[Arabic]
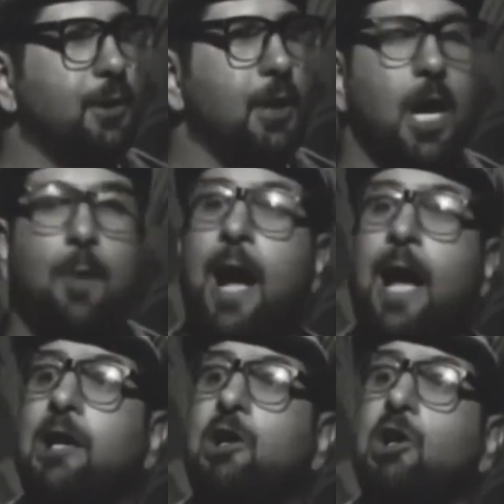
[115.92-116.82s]

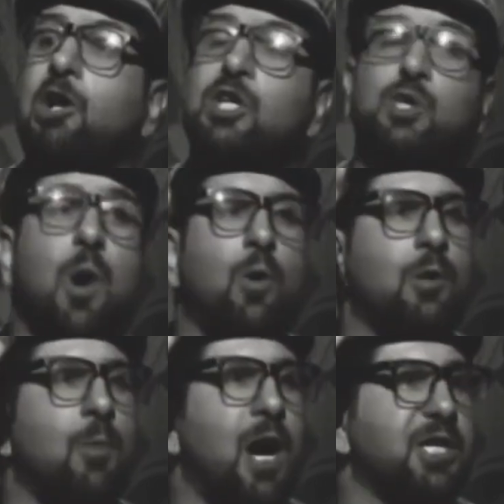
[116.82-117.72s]
بحلق اليسوى
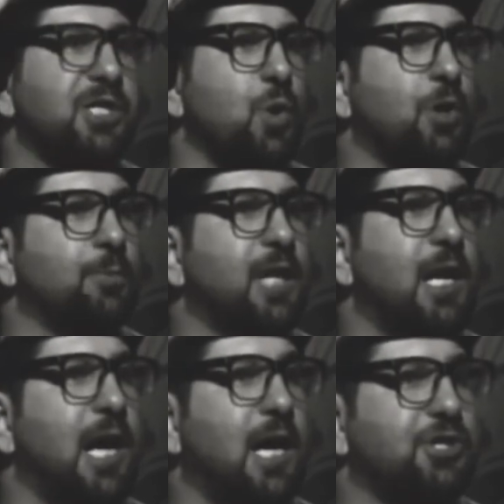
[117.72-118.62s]
والما يسوى قمت
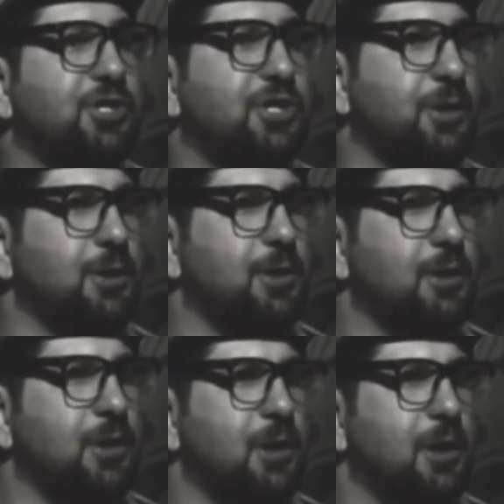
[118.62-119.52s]
اللاج
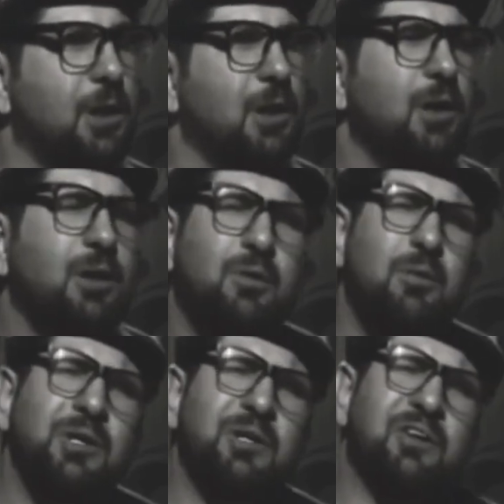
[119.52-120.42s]

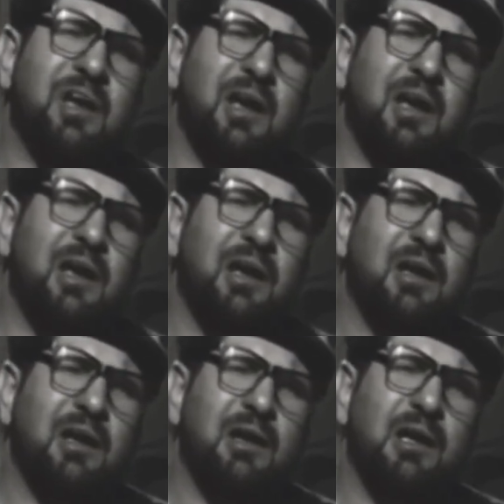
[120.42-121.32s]
وانت
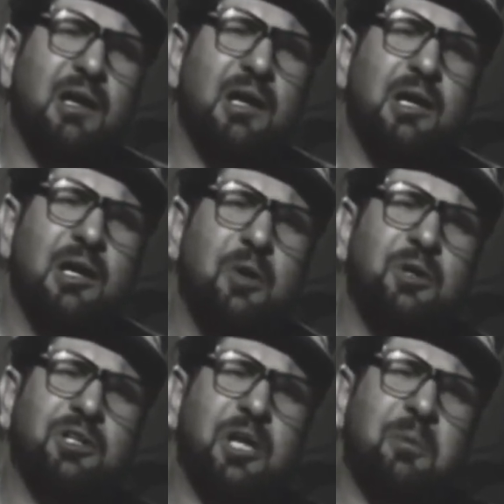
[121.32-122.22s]

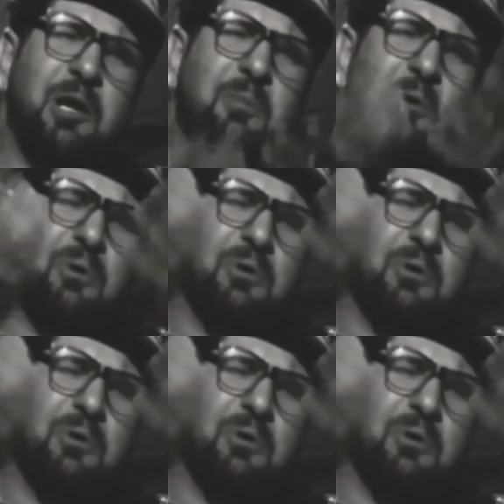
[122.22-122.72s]
وانت بكل برود